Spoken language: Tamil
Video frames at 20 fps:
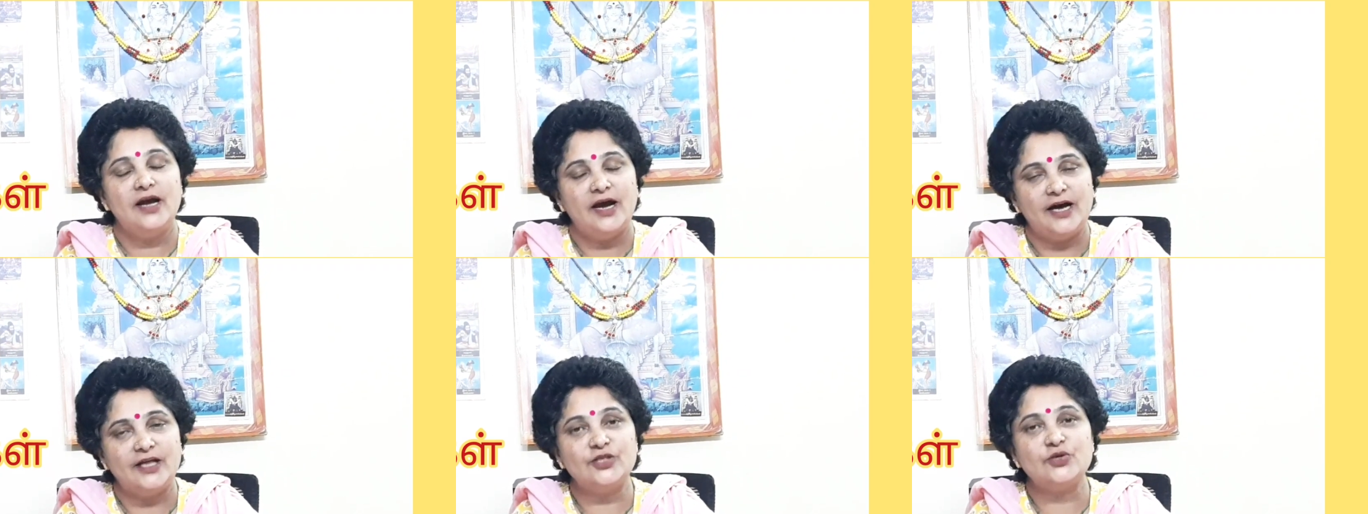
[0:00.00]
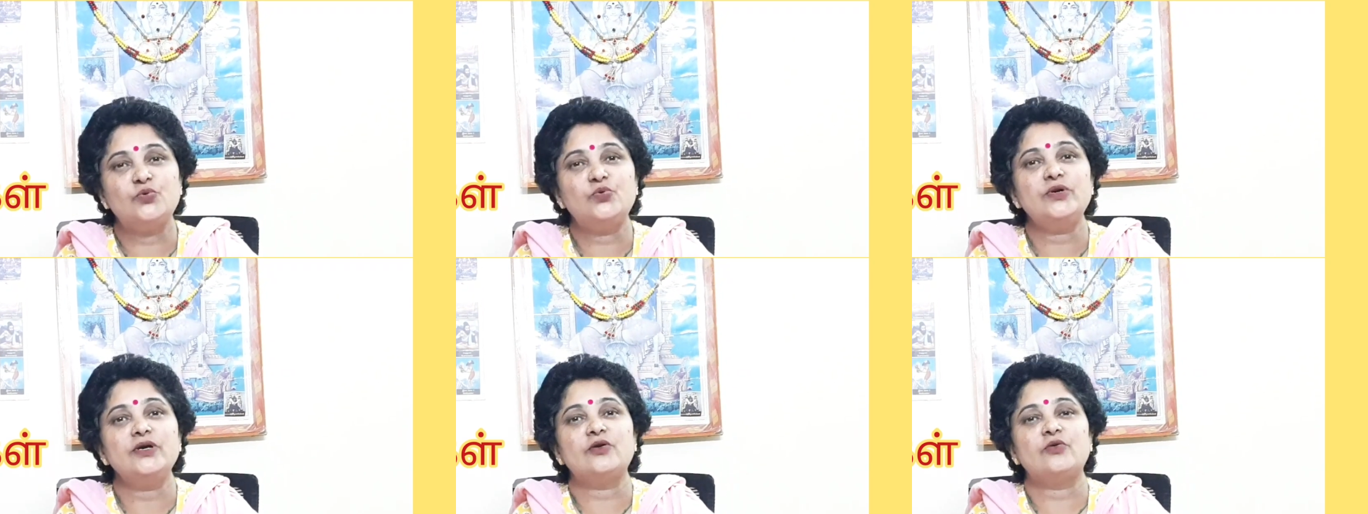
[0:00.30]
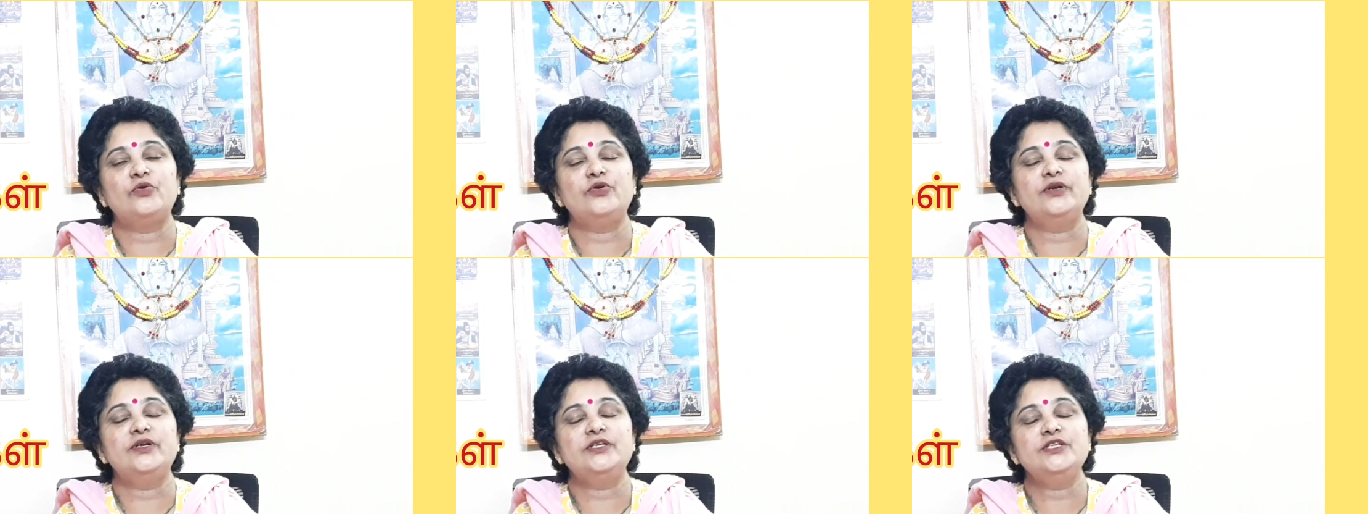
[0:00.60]
அது கூட
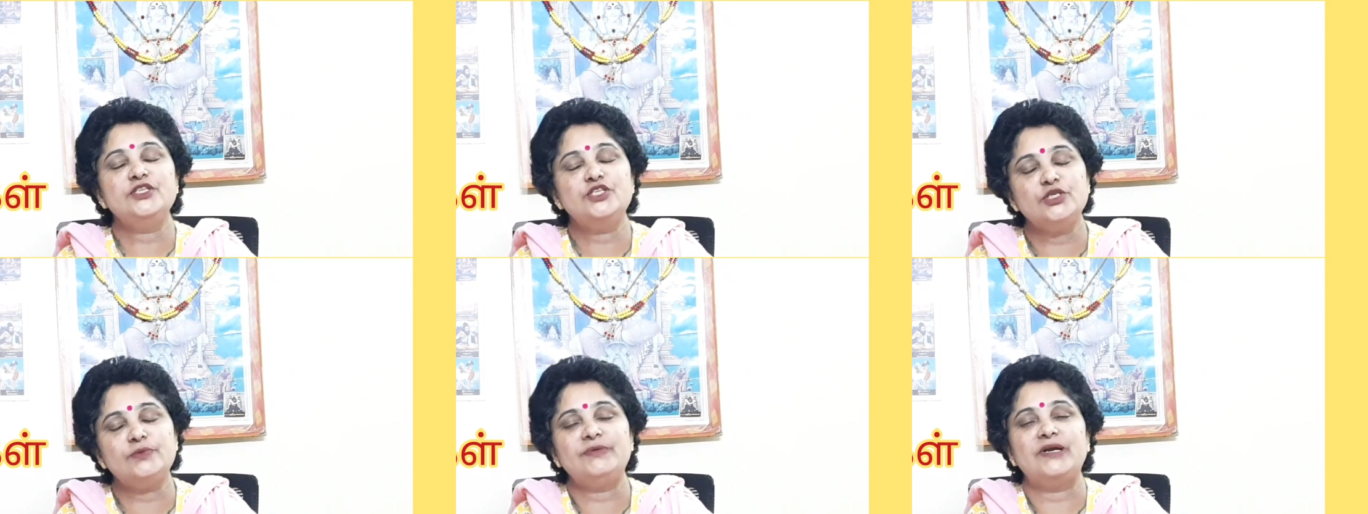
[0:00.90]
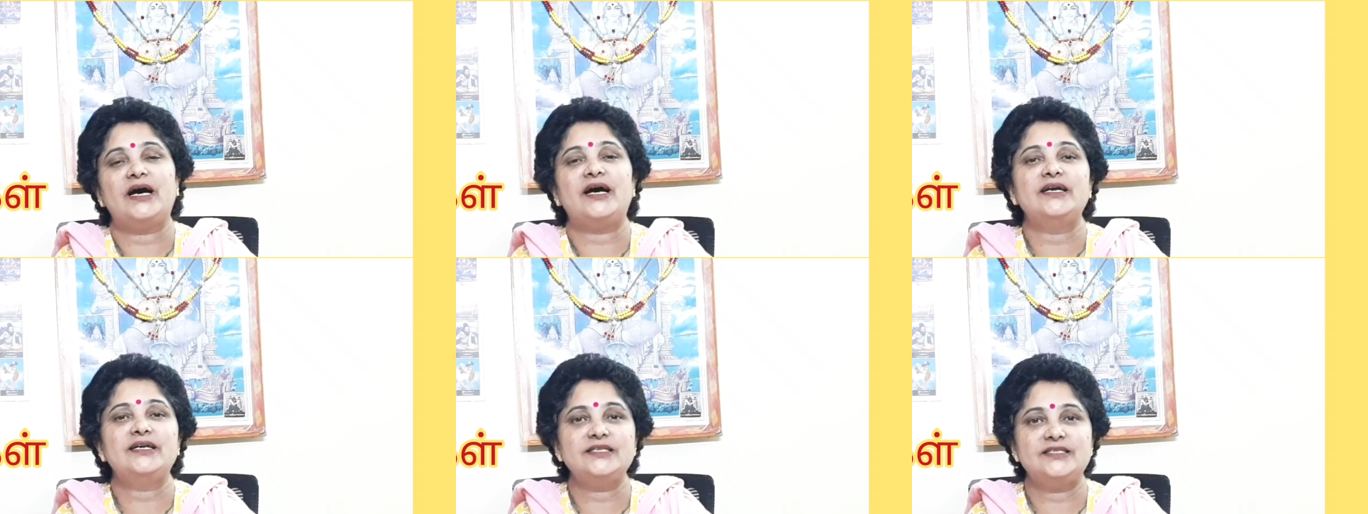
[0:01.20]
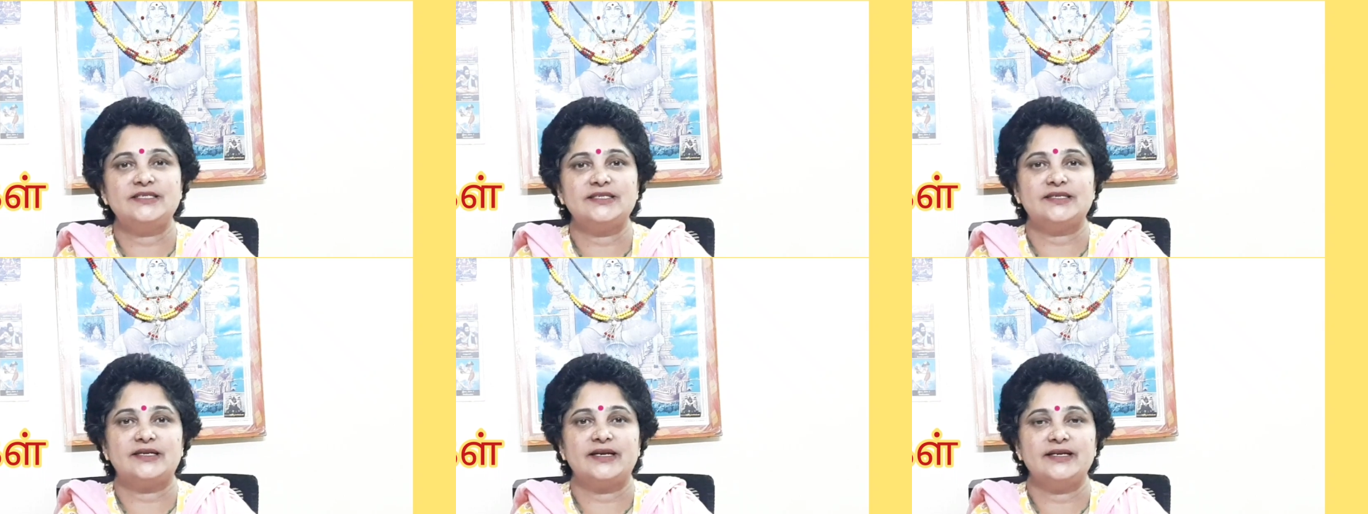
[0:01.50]
கொஞ்சம் நாட்டு
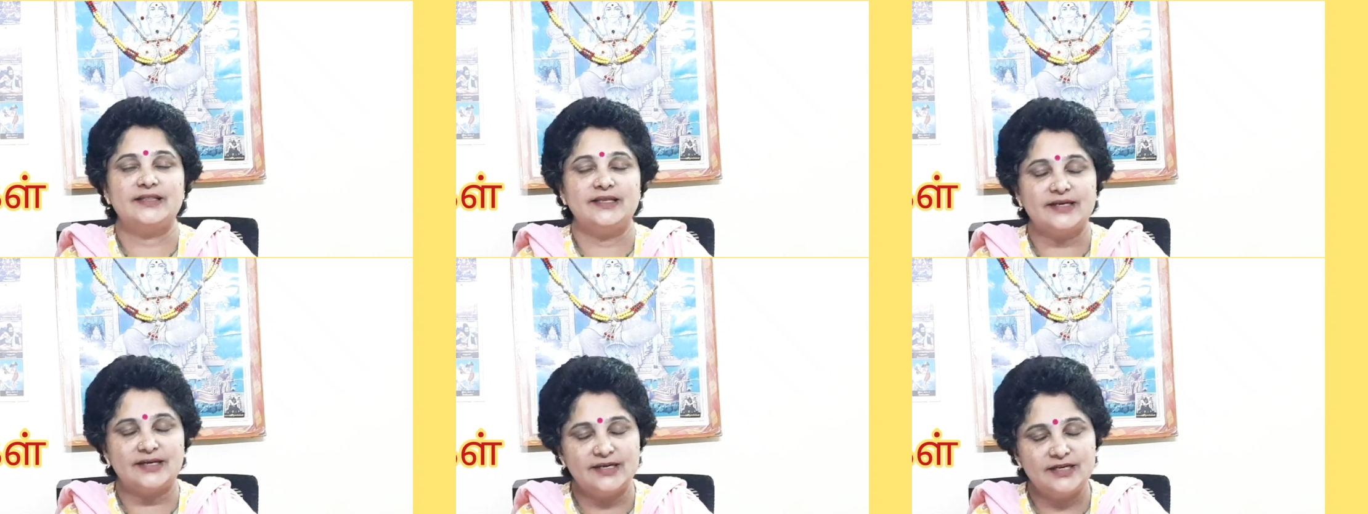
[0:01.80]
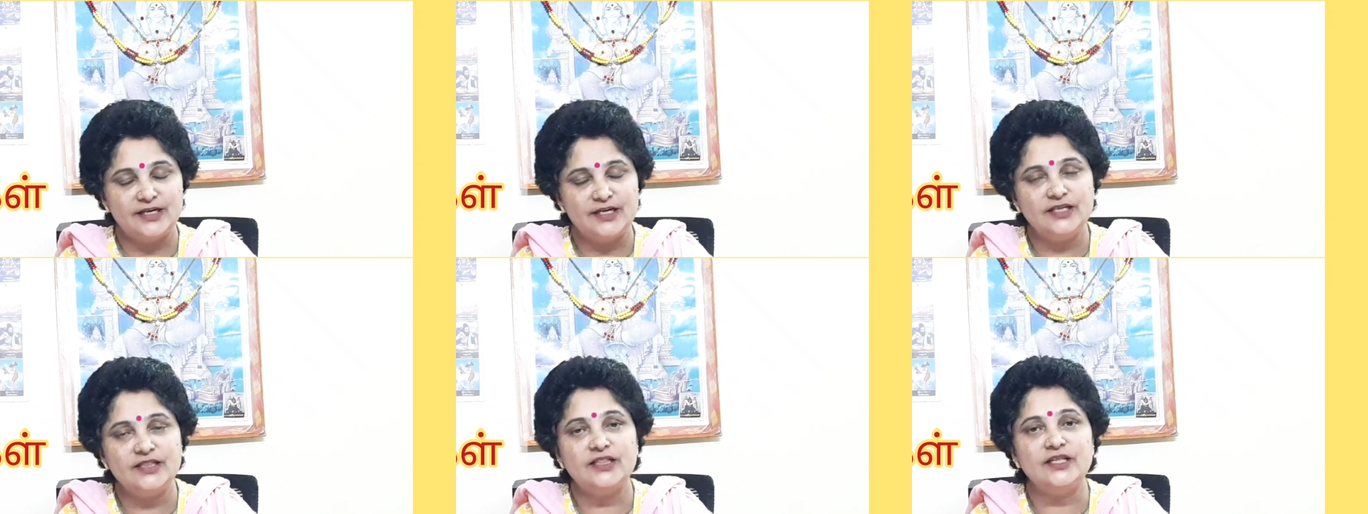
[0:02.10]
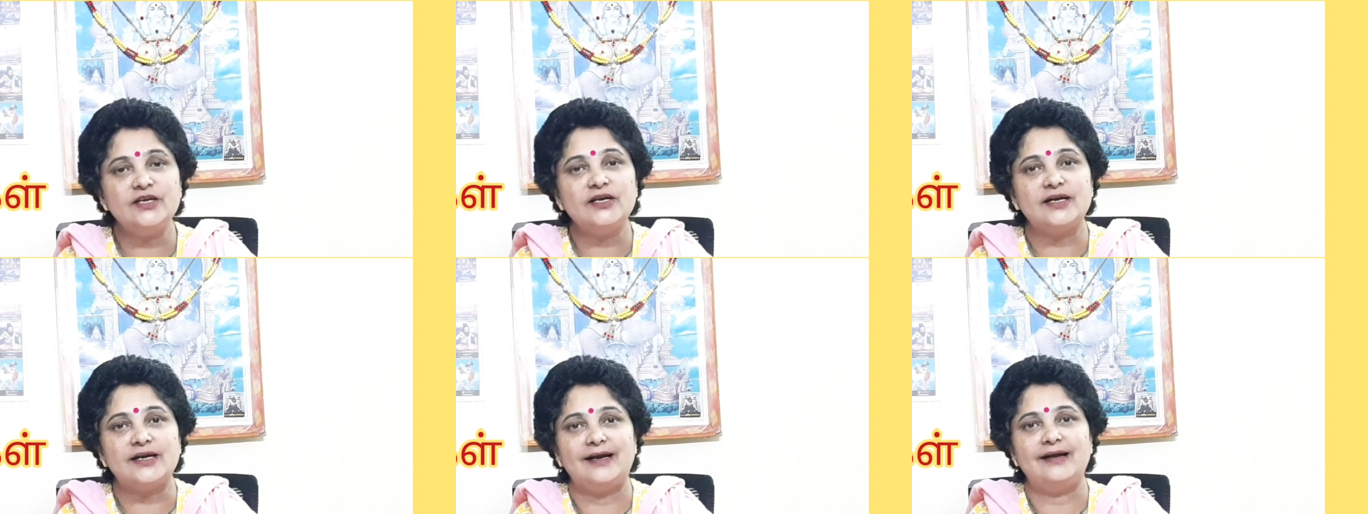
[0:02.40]
சக்கரை இதை
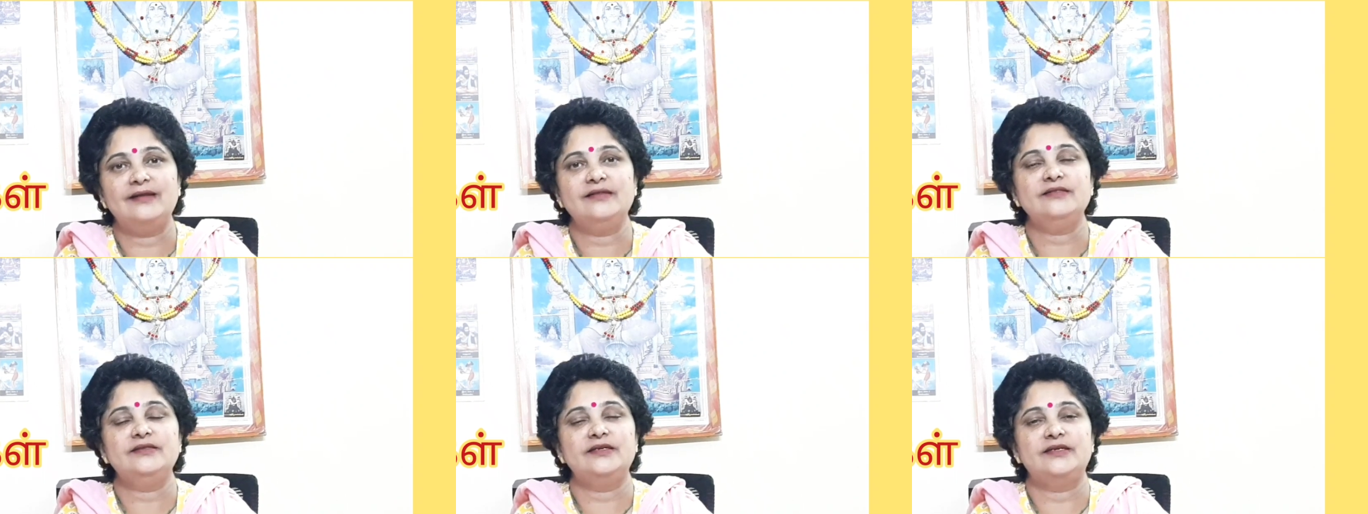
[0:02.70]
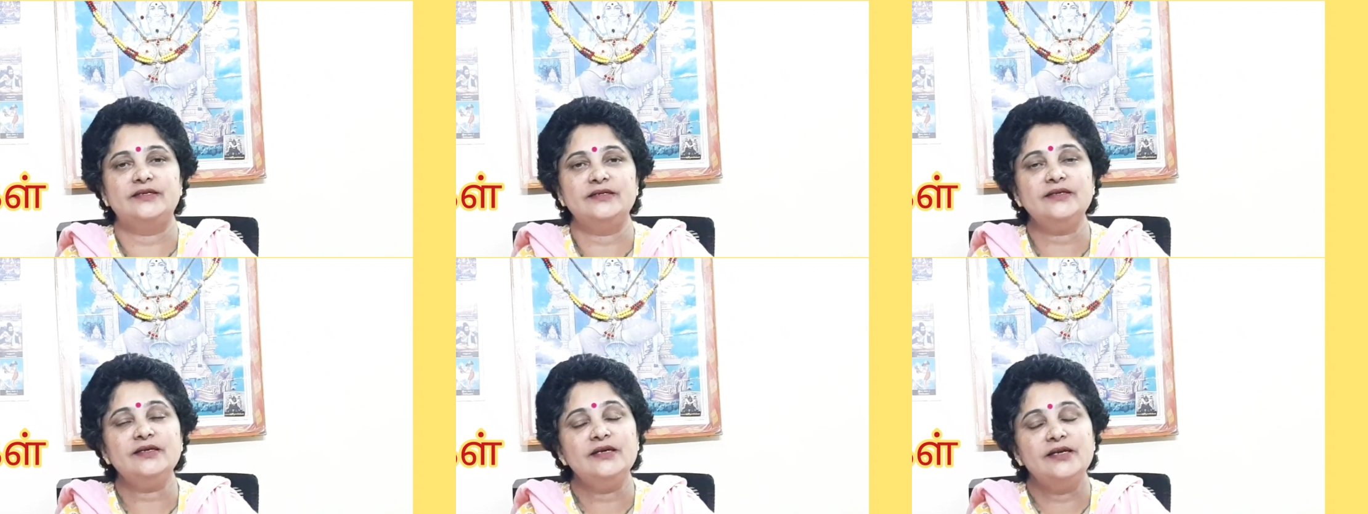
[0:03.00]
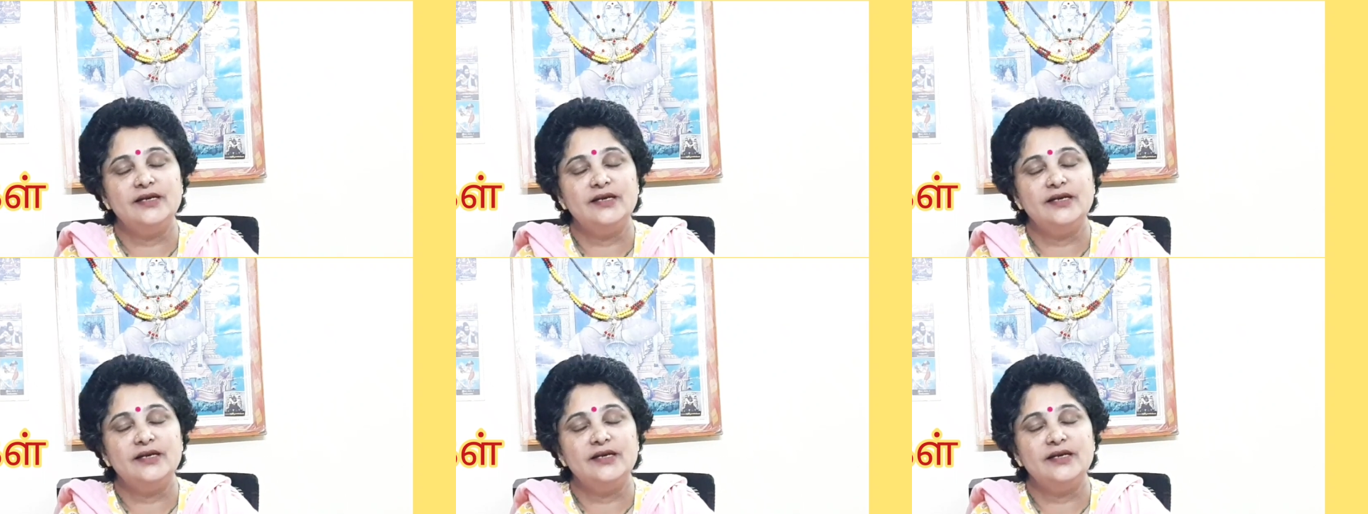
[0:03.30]
ரெண்டுத்தையும் கலந்துட்டு